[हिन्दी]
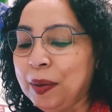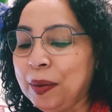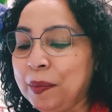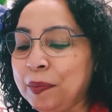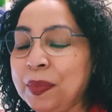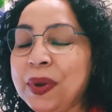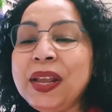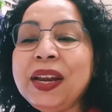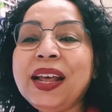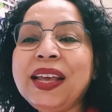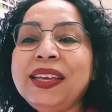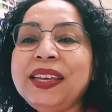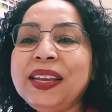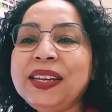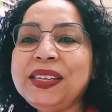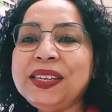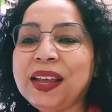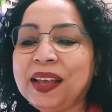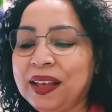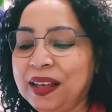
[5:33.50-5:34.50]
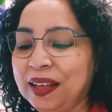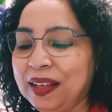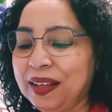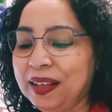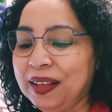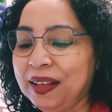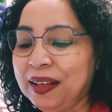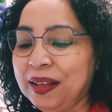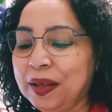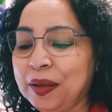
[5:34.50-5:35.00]
मेरा ये जहाँ
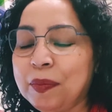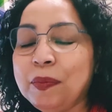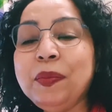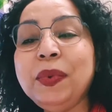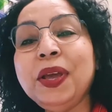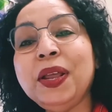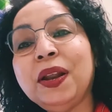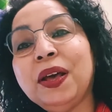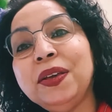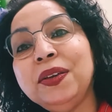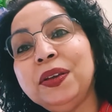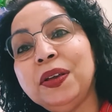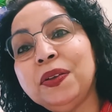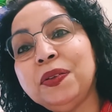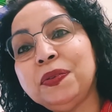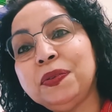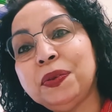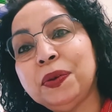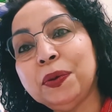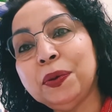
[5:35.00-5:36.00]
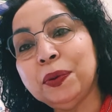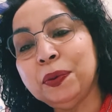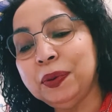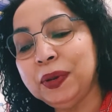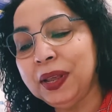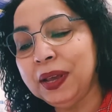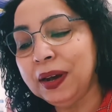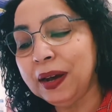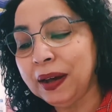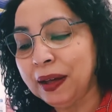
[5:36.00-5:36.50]
मेरा ये सुकून
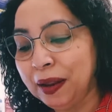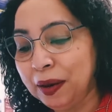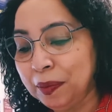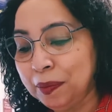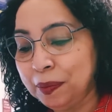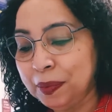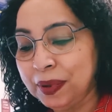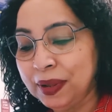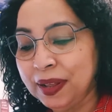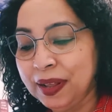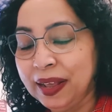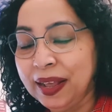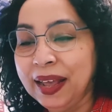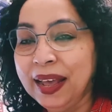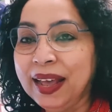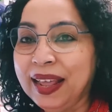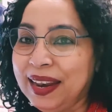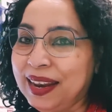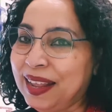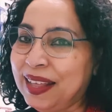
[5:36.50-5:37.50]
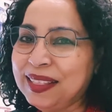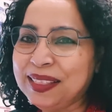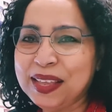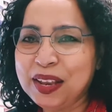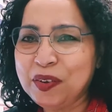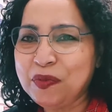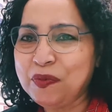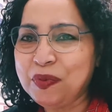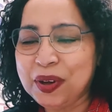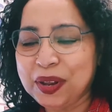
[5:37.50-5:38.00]
कल्ब ना
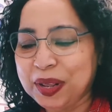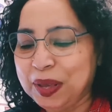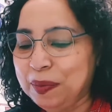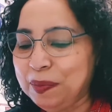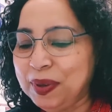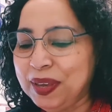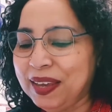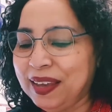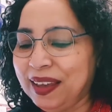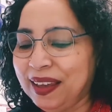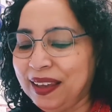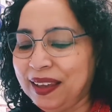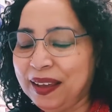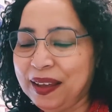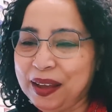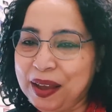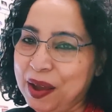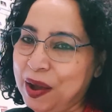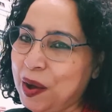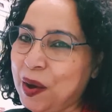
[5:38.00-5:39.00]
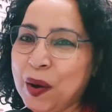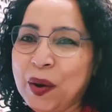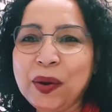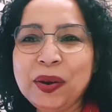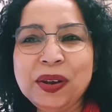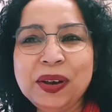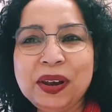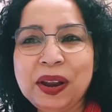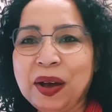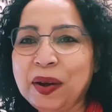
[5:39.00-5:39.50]
दिल फरेबी है
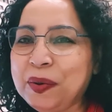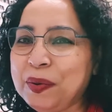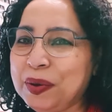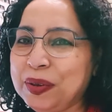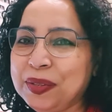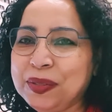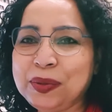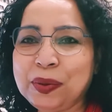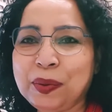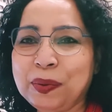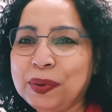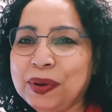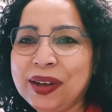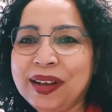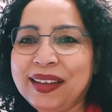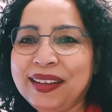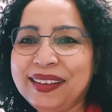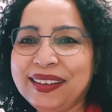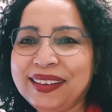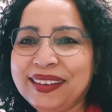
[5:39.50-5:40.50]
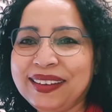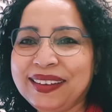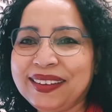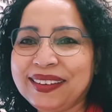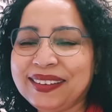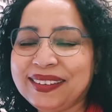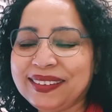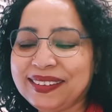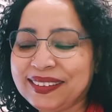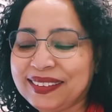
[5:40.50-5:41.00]
और ना कोई धोखा है
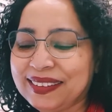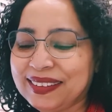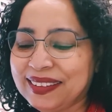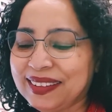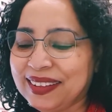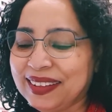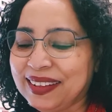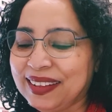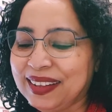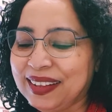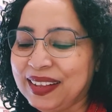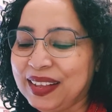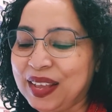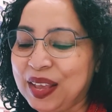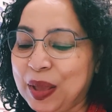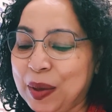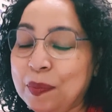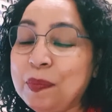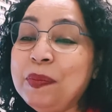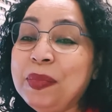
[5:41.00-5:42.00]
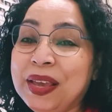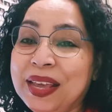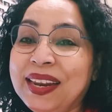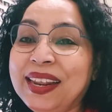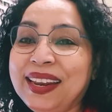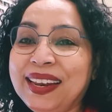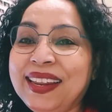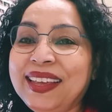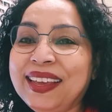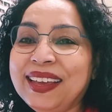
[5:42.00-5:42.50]

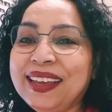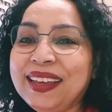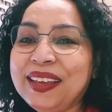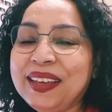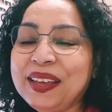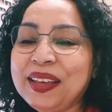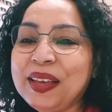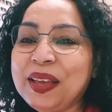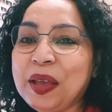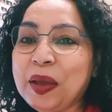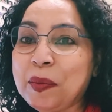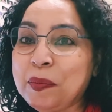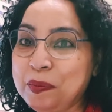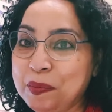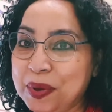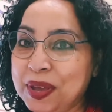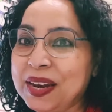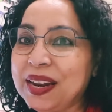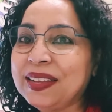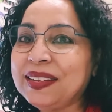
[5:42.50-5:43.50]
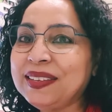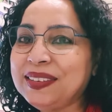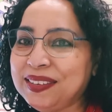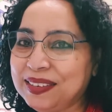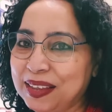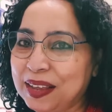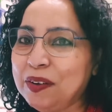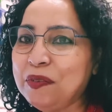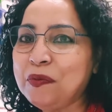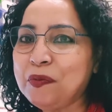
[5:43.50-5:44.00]
मेरे लिए मेरा
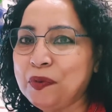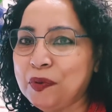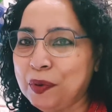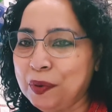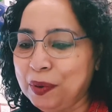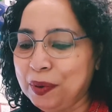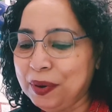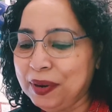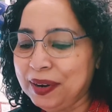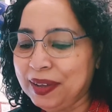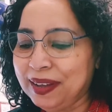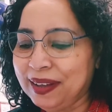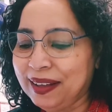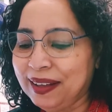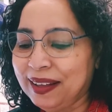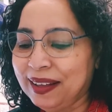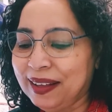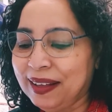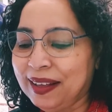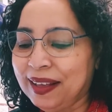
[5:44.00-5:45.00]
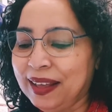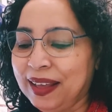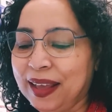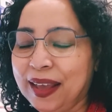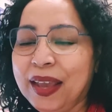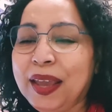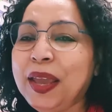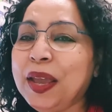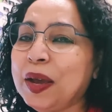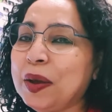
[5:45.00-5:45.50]
सेल फोन
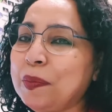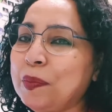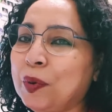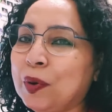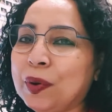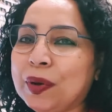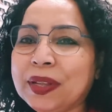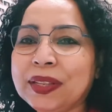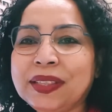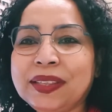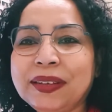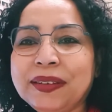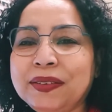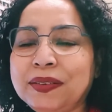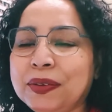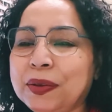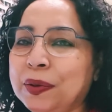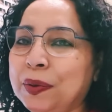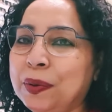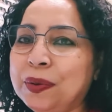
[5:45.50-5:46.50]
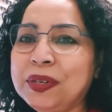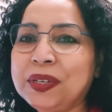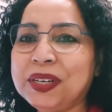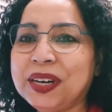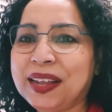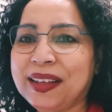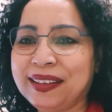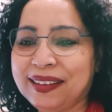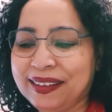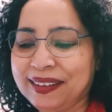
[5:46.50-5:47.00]
एक मुकदस कुंज
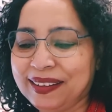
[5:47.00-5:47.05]
है